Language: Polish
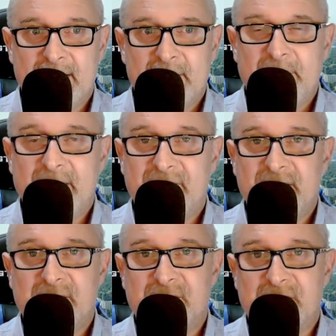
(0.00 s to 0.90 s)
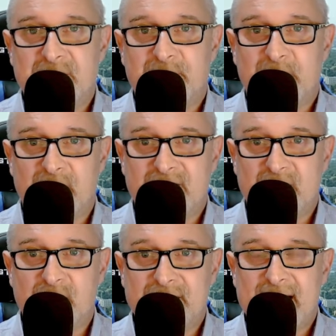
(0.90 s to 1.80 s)
pewnych rzeczy po prostu
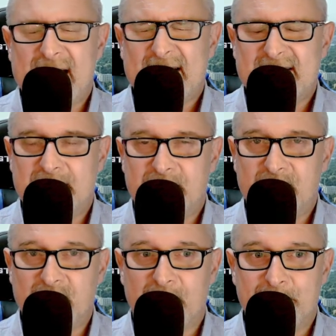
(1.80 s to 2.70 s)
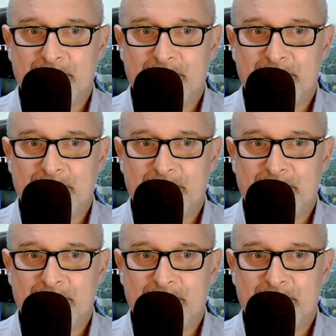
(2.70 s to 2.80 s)
nie akceptują.